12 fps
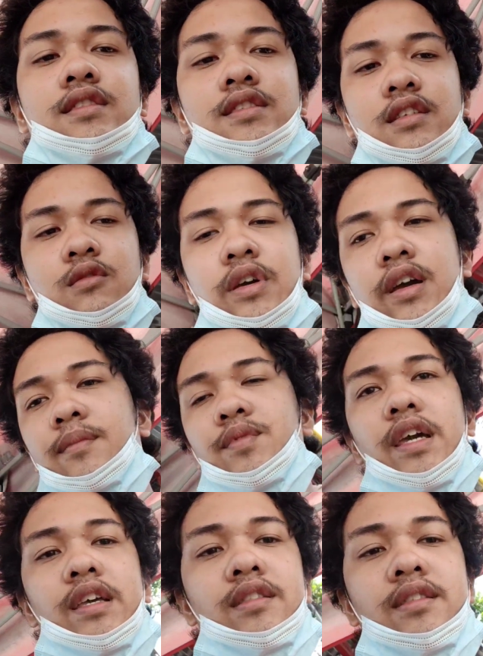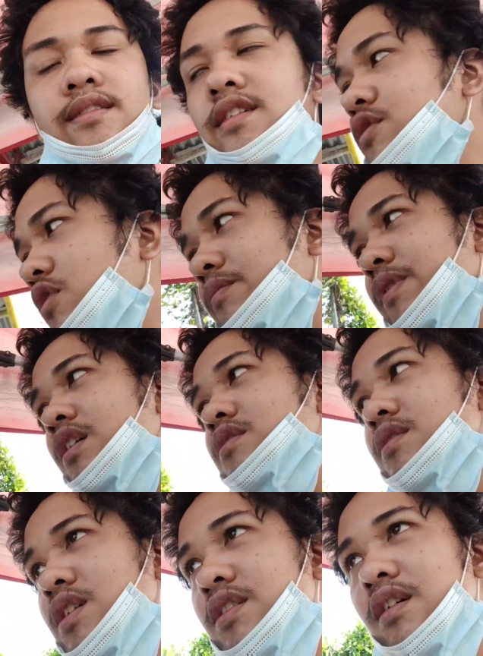just a quick update. Nandito kami
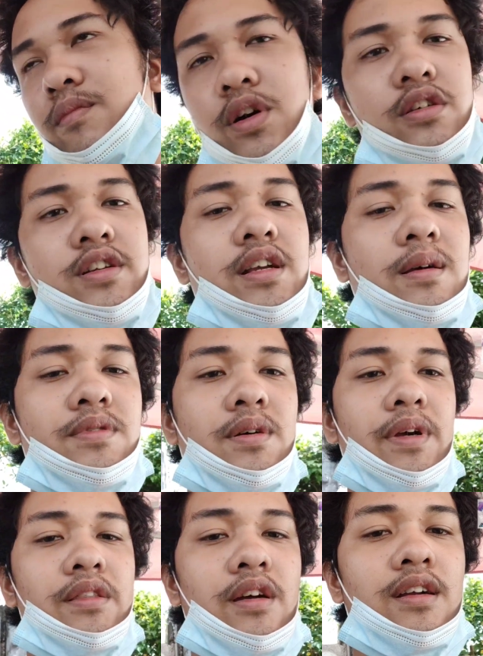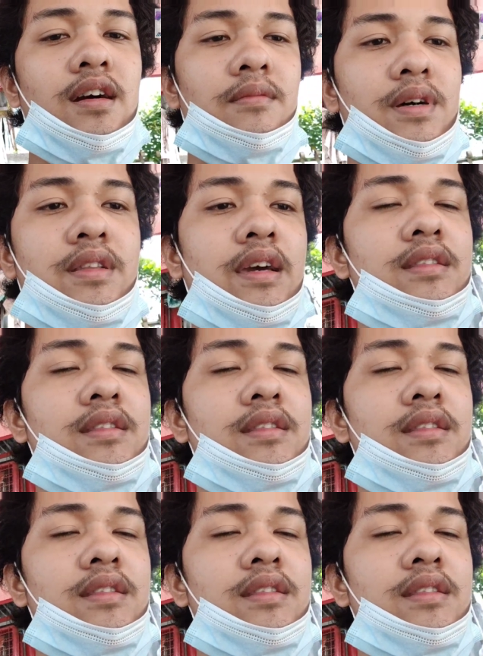ngayon sa isang motor shop sa may Tarlac pa